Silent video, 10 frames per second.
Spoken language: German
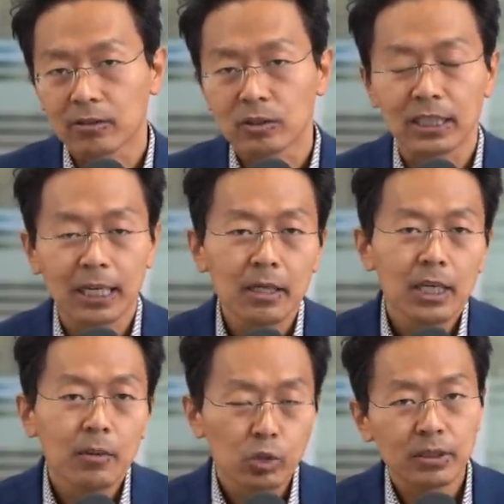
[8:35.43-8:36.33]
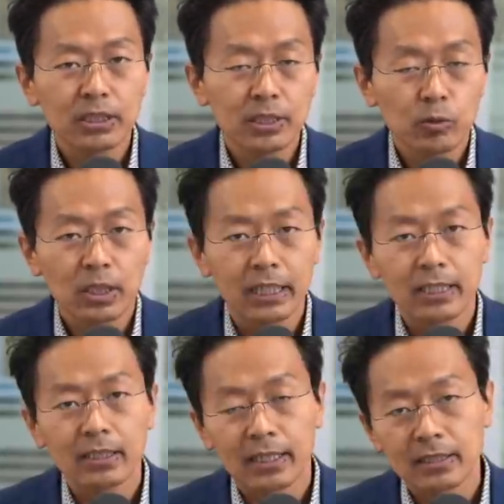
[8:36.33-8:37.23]
Und da muss man sich
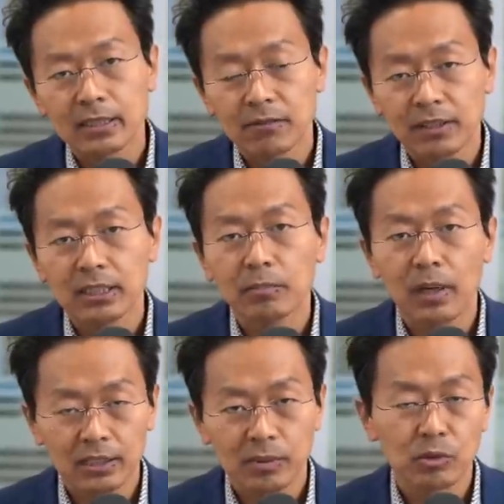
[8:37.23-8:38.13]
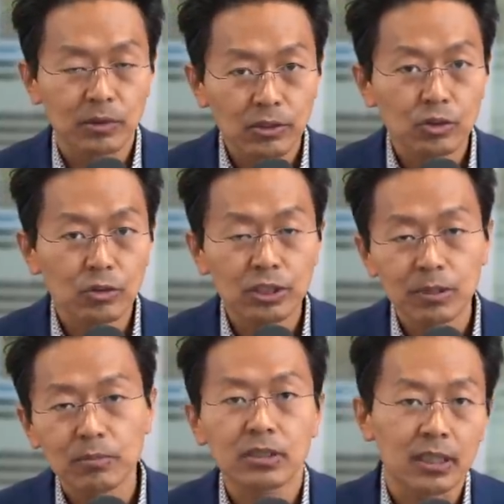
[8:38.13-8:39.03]
überlegen, einerseits, welche Maßnahmen zum Datenschutz gibt es,